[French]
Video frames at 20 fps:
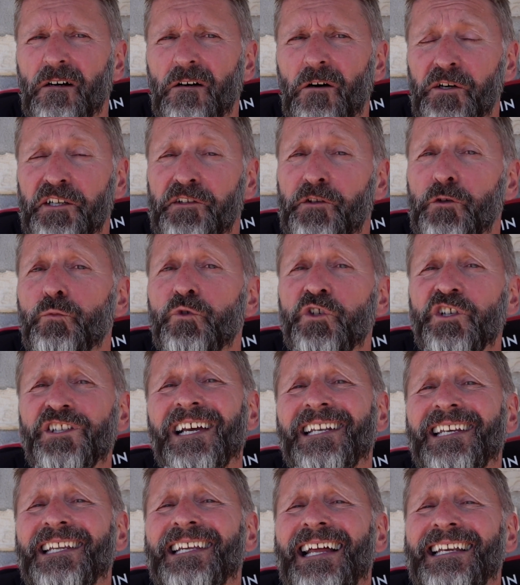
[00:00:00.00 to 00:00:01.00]
ont été obligés
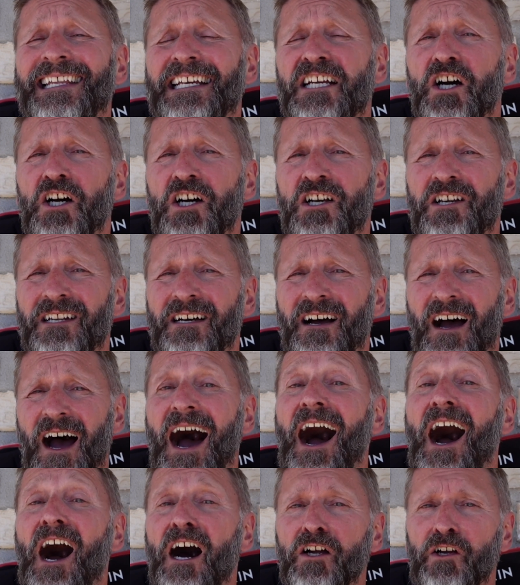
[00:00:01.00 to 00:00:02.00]
d'aller à l'école
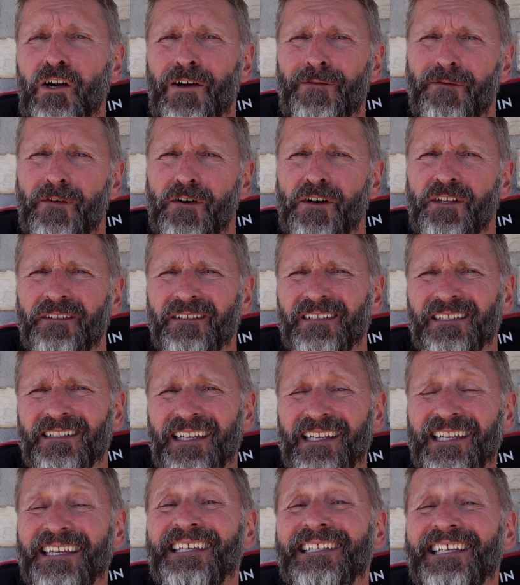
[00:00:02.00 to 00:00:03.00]
anglophone
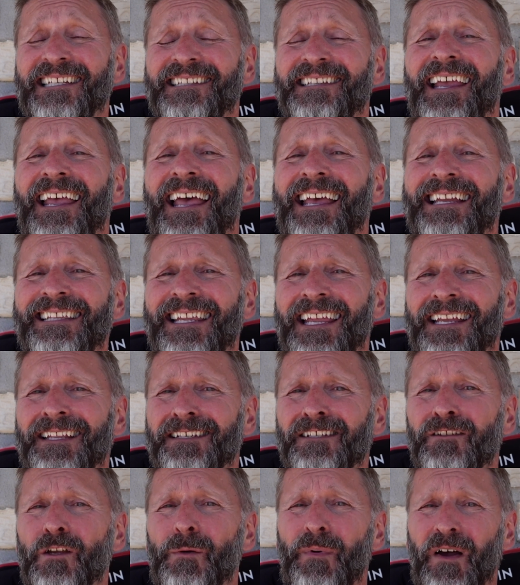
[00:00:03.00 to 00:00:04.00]
et il était
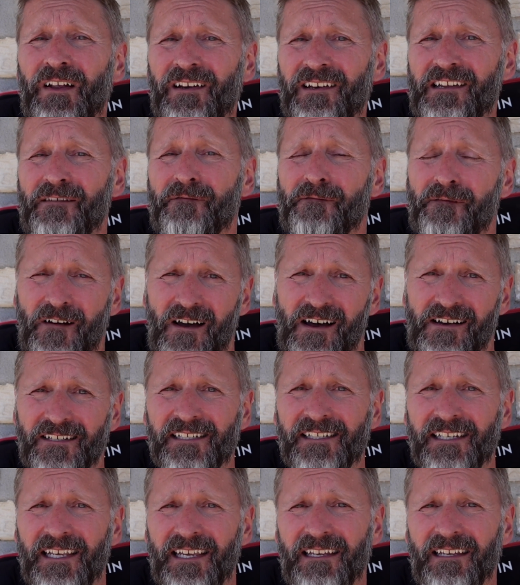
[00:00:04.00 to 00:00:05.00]
interdit de parler
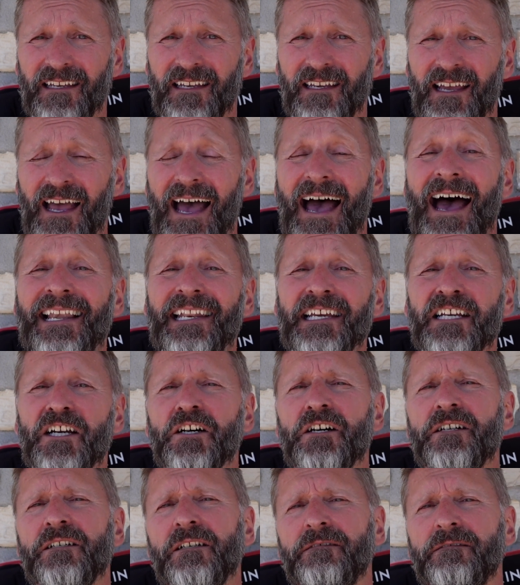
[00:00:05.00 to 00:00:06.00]
français à
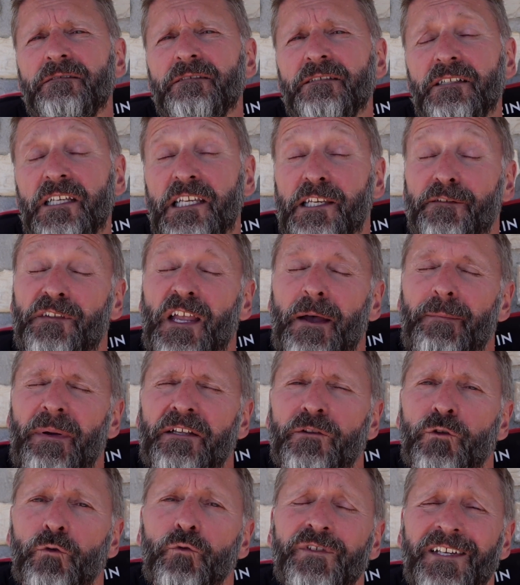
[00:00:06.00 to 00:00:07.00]
l'école.
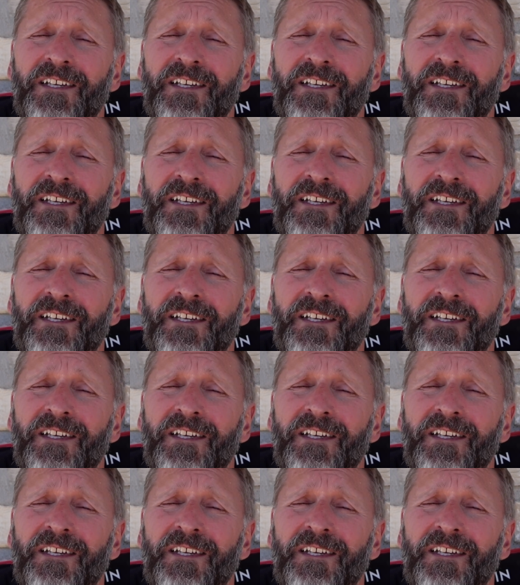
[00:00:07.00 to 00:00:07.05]
évidemment, tout